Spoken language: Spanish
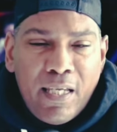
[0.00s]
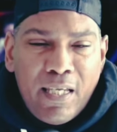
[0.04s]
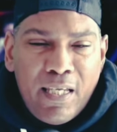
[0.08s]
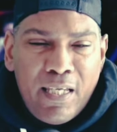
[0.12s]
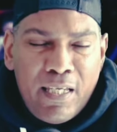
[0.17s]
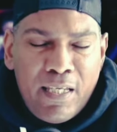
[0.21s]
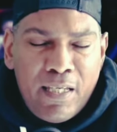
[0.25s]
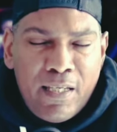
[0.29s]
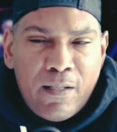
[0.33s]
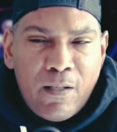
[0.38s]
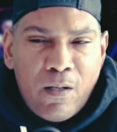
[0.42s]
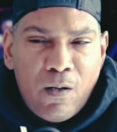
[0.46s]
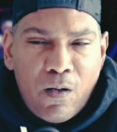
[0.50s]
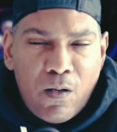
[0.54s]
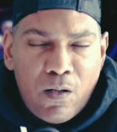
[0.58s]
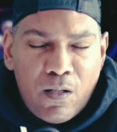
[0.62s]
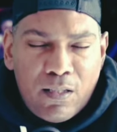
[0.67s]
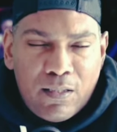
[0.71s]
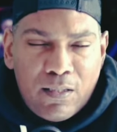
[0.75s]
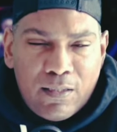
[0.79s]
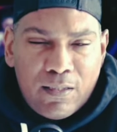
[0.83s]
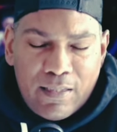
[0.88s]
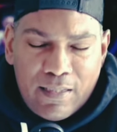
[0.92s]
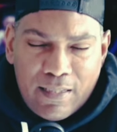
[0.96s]
y
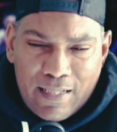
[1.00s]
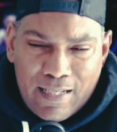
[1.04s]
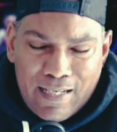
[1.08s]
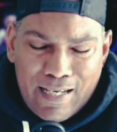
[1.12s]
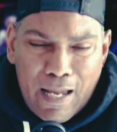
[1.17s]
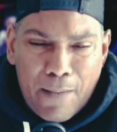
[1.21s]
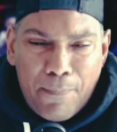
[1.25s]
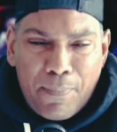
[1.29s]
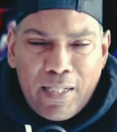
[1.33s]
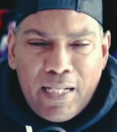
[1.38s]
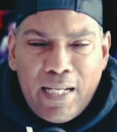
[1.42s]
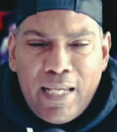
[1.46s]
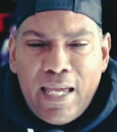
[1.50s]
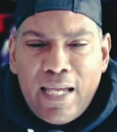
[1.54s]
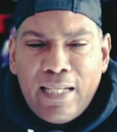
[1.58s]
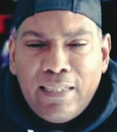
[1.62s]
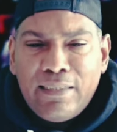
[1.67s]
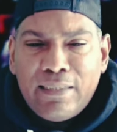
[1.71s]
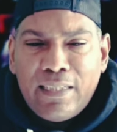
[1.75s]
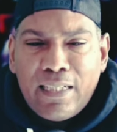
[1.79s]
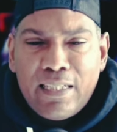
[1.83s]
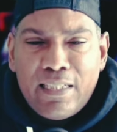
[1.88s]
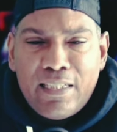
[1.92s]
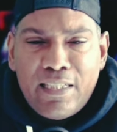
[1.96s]
eh, la pelea
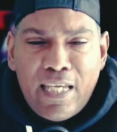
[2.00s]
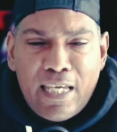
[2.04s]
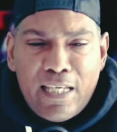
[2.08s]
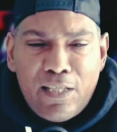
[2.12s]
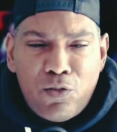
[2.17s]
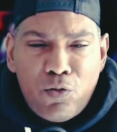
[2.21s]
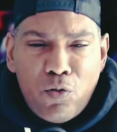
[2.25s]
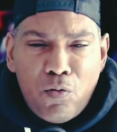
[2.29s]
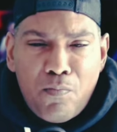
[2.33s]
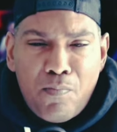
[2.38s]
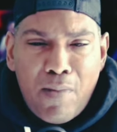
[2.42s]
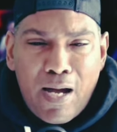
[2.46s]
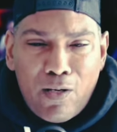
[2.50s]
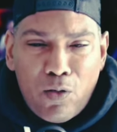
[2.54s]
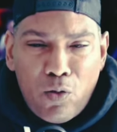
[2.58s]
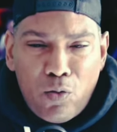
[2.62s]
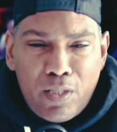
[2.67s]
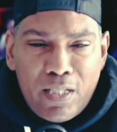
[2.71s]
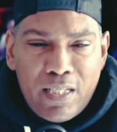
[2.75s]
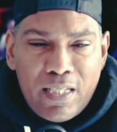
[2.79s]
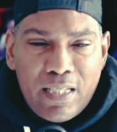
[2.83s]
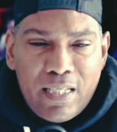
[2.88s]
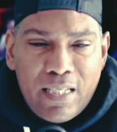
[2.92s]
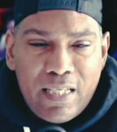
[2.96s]
entre Jason
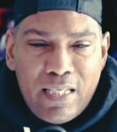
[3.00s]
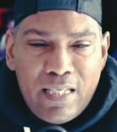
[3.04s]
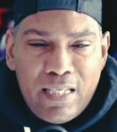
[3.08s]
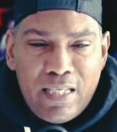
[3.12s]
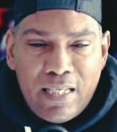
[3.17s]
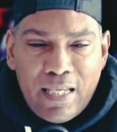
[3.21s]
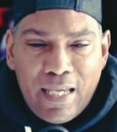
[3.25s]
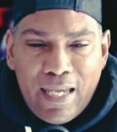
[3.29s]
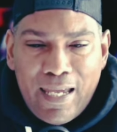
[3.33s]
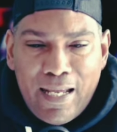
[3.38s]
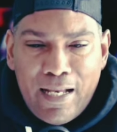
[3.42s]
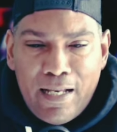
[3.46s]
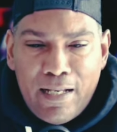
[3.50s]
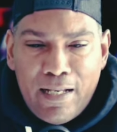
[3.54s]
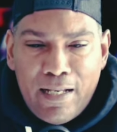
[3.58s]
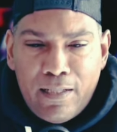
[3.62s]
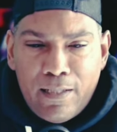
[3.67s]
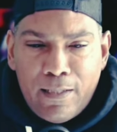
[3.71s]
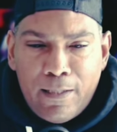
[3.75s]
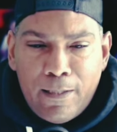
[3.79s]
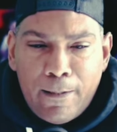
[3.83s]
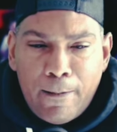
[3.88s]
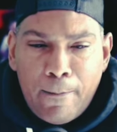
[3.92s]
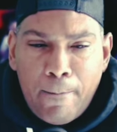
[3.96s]
Maloney y
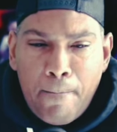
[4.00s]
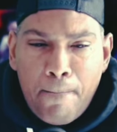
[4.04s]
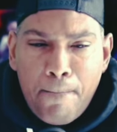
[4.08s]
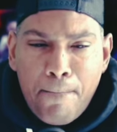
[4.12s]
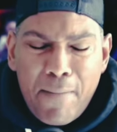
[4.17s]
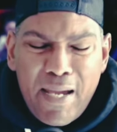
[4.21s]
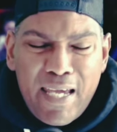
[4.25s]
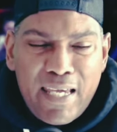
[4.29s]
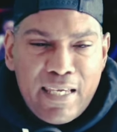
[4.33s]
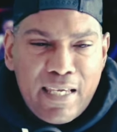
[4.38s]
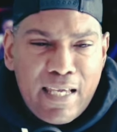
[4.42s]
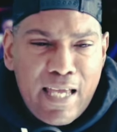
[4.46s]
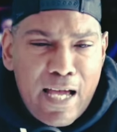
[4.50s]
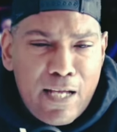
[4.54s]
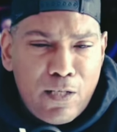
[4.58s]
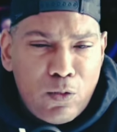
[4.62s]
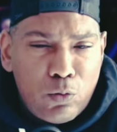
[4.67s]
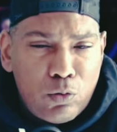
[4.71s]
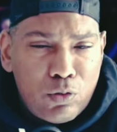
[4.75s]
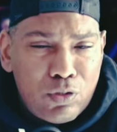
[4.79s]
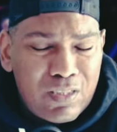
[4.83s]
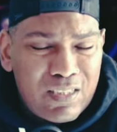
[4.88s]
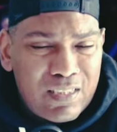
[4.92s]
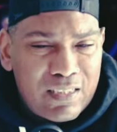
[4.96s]
el
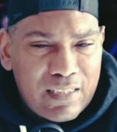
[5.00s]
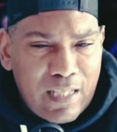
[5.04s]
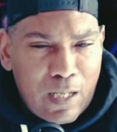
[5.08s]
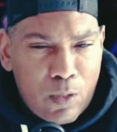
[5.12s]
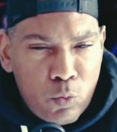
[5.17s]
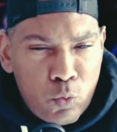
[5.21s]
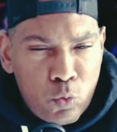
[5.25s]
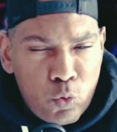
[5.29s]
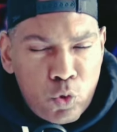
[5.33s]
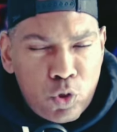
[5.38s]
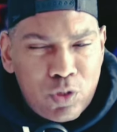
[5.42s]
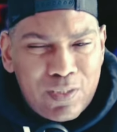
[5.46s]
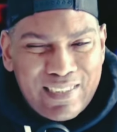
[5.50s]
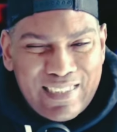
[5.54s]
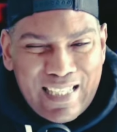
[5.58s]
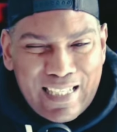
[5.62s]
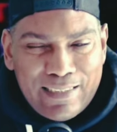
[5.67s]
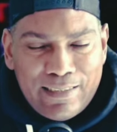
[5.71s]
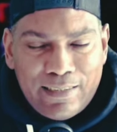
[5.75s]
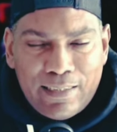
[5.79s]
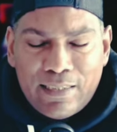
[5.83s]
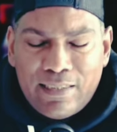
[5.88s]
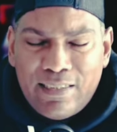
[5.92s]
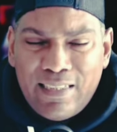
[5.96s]
mexicano Saúl
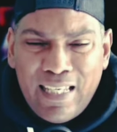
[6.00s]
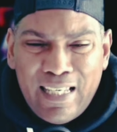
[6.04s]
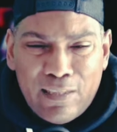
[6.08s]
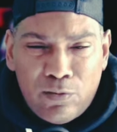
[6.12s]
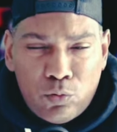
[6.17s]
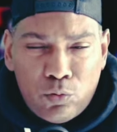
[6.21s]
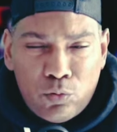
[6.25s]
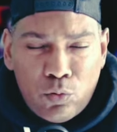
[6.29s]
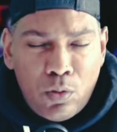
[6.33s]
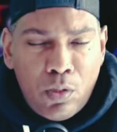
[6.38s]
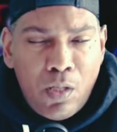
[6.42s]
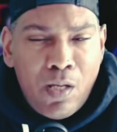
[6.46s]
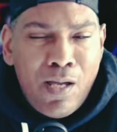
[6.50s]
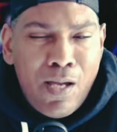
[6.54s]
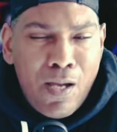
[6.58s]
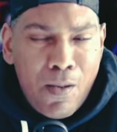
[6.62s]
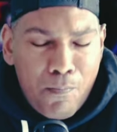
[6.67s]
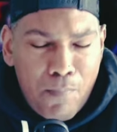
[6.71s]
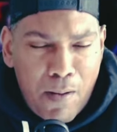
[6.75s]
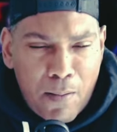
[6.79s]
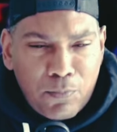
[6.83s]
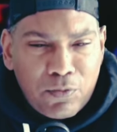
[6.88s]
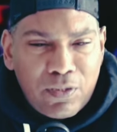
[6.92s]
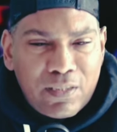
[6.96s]
Sánchez. De eso
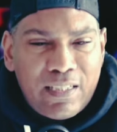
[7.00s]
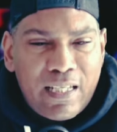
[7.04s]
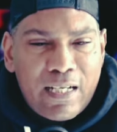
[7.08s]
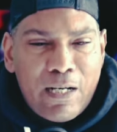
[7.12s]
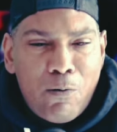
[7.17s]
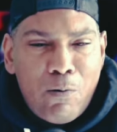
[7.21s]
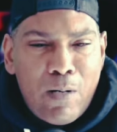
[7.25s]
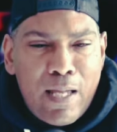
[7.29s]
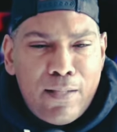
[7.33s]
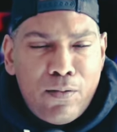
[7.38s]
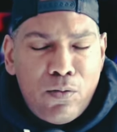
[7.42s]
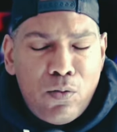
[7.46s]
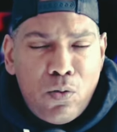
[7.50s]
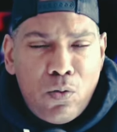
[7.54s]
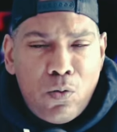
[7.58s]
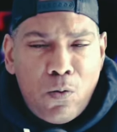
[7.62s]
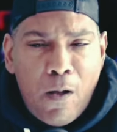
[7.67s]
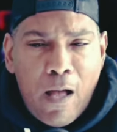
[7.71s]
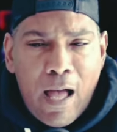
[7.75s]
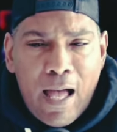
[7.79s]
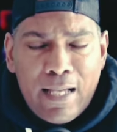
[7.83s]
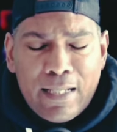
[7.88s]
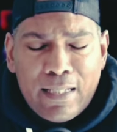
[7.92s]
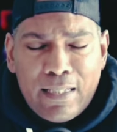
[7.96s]
vamos a estar hablando
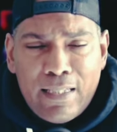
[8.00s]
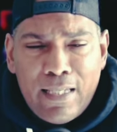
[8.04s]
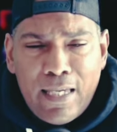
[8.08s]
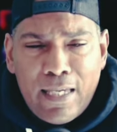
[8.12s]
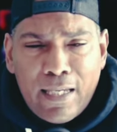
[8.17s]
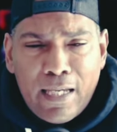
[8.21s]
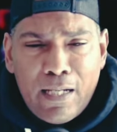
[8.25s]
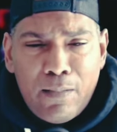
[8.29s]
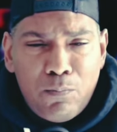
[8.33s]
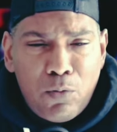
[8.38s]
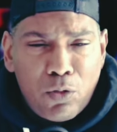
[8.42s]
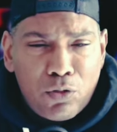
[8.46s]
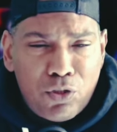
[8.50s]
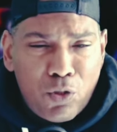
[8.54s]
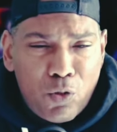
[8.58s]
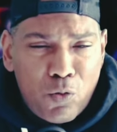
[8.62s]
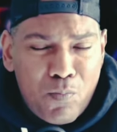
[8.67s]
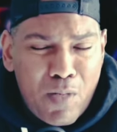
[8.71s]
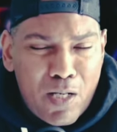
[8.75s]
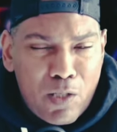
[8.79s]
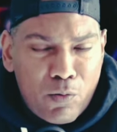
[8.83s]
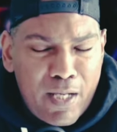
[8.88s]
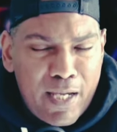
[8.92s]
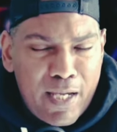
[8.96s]
aquí en el Boxeo
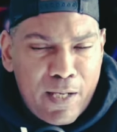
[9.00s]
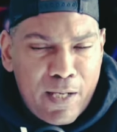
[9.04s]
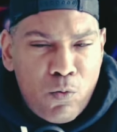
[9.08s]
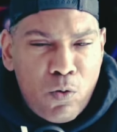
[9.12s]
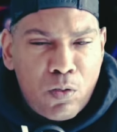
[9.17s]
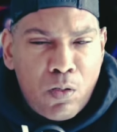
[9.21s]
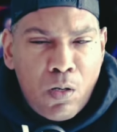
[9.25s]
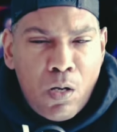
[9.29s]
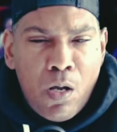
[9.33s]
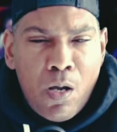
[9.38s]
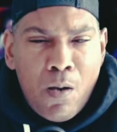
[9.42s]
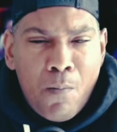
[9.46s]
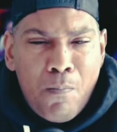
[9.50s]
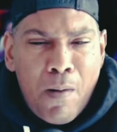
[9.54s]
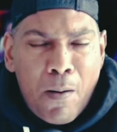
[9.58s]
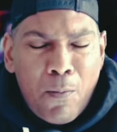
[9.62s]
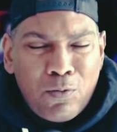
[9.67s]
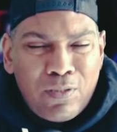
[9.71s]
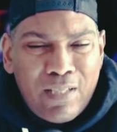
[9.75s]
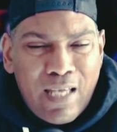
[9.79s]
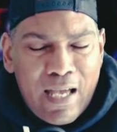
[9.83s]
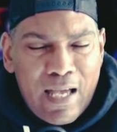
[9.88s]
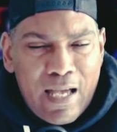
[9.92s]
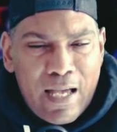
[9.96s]
Urbano Network.
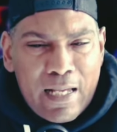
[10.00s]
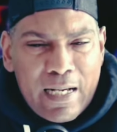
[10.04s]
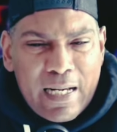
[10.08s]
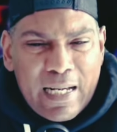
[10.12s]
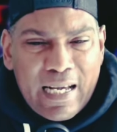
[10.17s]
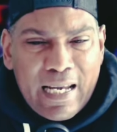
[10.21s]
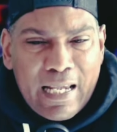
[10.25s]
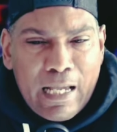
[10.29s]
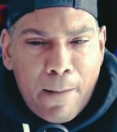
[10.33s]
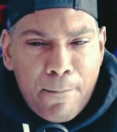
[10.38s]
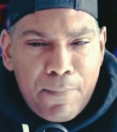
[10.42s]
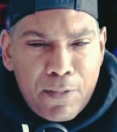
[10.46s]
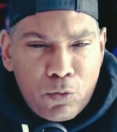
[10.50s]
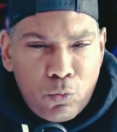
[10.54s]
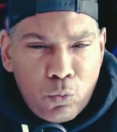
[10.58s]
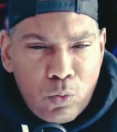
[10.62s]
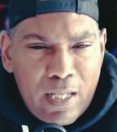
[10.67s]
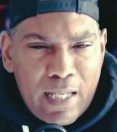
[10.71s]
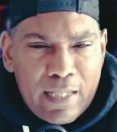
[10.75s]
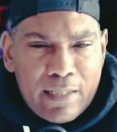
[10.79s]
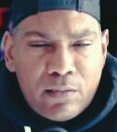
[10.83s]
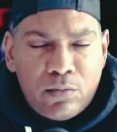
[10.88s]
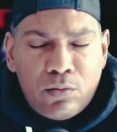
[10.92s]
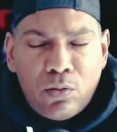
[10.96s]
Vamos a
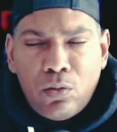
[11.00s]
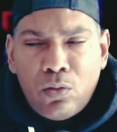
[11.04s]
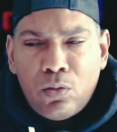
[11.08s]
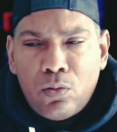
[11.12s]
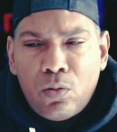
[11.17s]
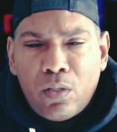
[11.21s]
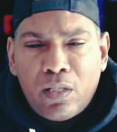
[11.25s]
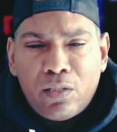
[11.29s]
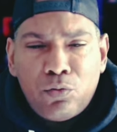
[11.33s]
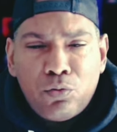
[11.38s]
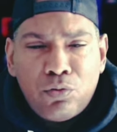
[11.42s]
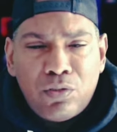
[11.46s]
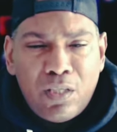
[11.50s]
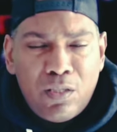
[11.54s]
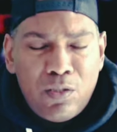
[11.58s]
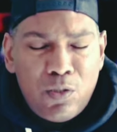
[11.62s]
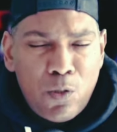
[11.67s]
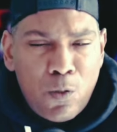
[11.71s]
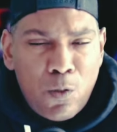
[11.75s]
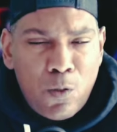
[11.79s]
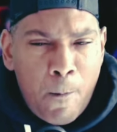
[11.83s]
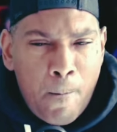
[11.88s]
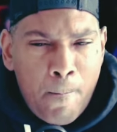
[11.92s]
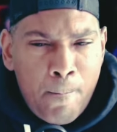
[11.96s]
recapitular todo lo que
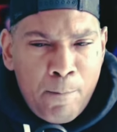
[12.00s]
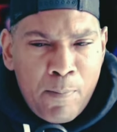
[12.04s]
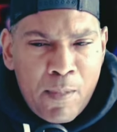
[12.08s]
sucedió